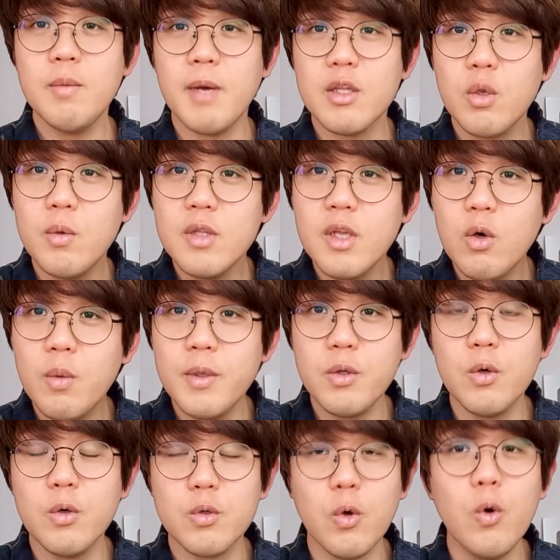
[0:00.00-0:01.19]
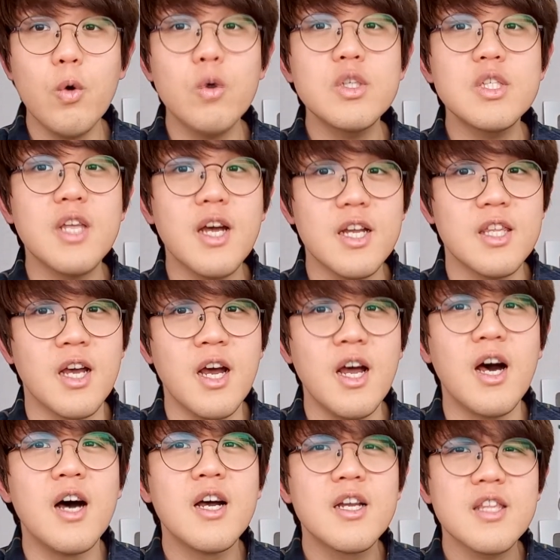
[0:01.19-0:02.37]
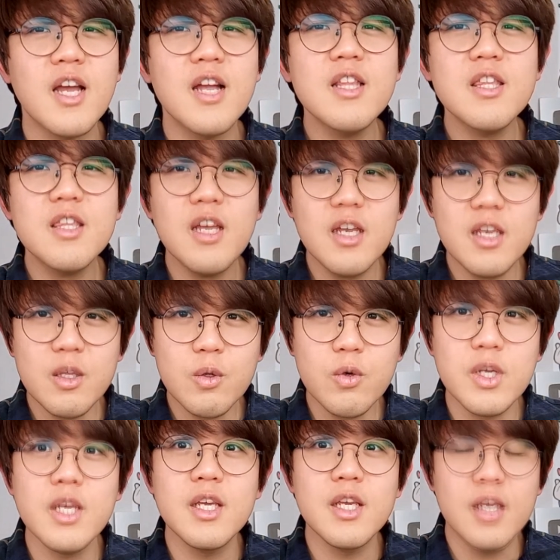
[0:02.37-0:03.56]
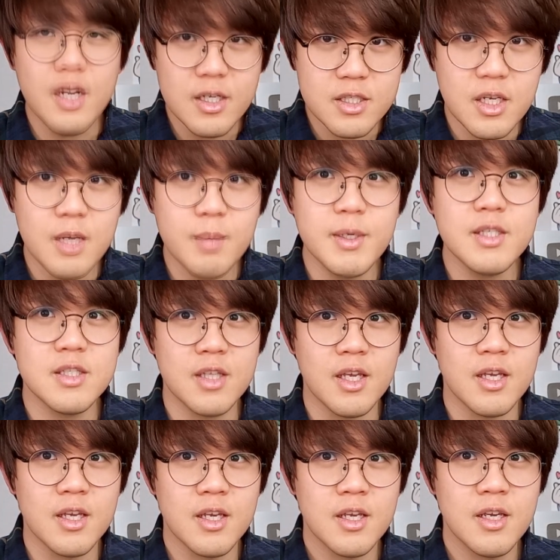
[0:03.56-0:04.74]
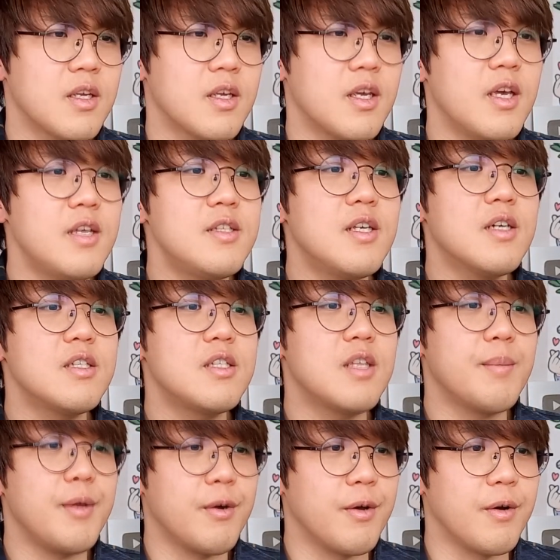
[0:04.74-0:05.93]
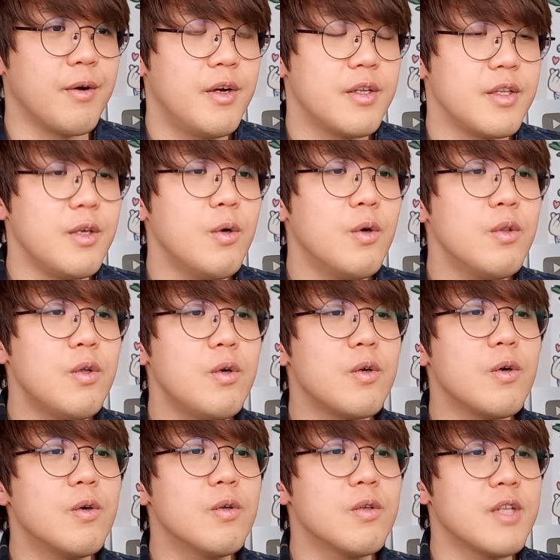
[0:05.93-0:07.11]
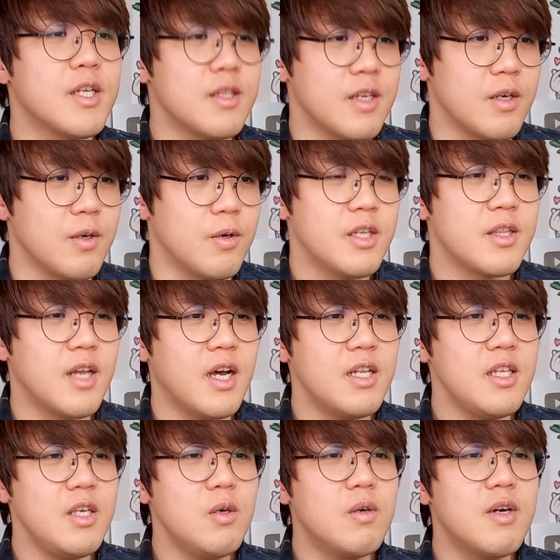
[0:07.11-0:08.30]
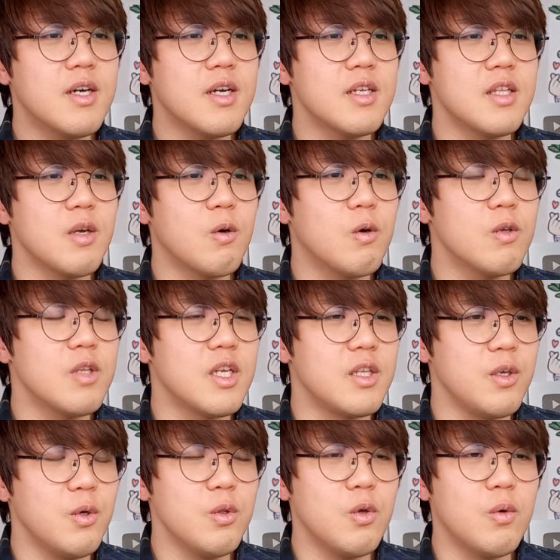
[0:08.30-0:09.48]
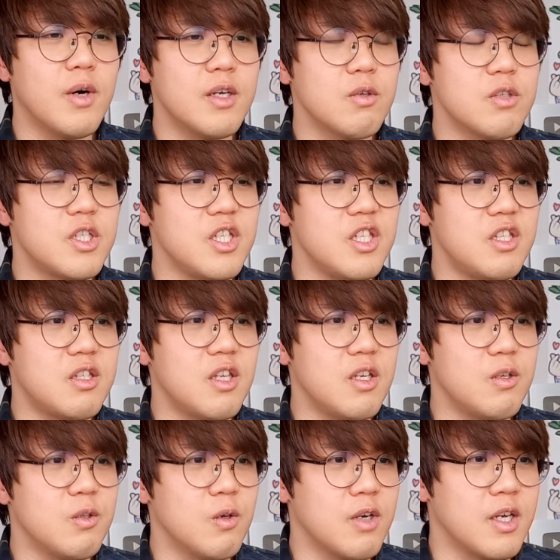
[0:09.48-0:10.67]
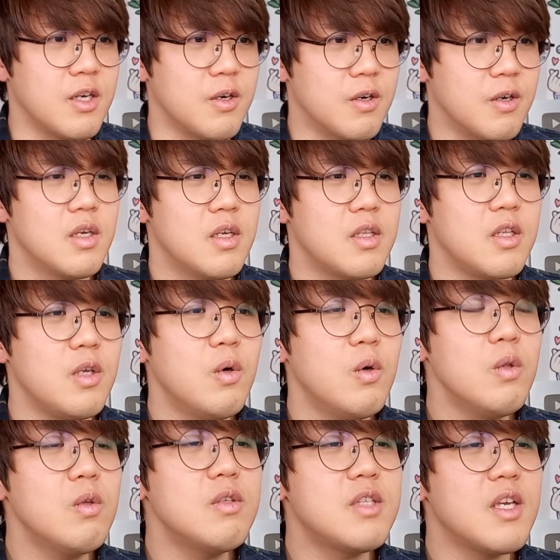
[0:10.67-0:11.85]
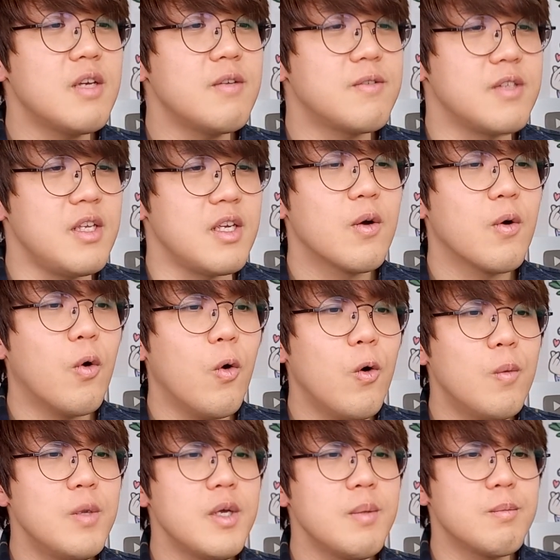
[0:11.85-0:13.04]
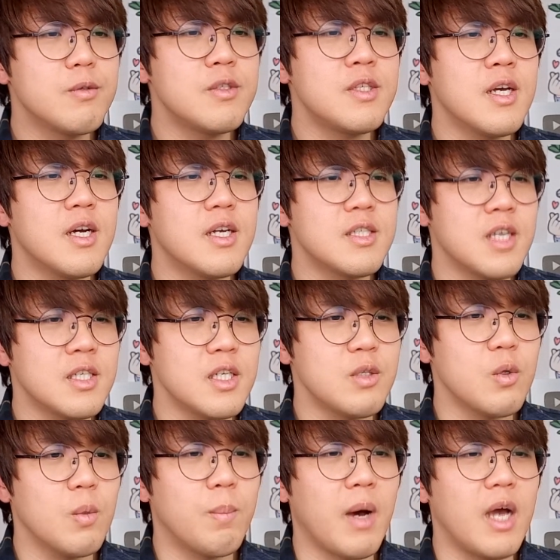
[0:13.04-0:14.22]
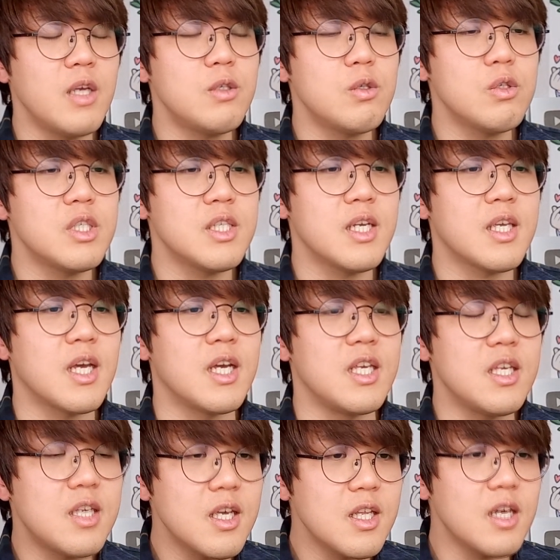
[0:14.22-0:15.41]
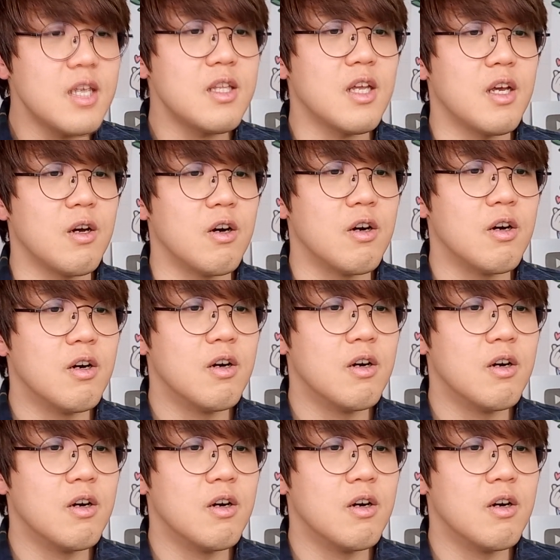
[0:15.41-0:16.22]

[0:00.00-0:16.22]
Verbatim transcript: にまともなコメントを投稿した方が、たった一人いらっしゃいますね。検索してみろよ。日本の領土なんだよ。何をかってここで日本の悪口言っているのかよ。日本の政府に公務員分散が謝罪と賠償しなきゃいけないんだよ。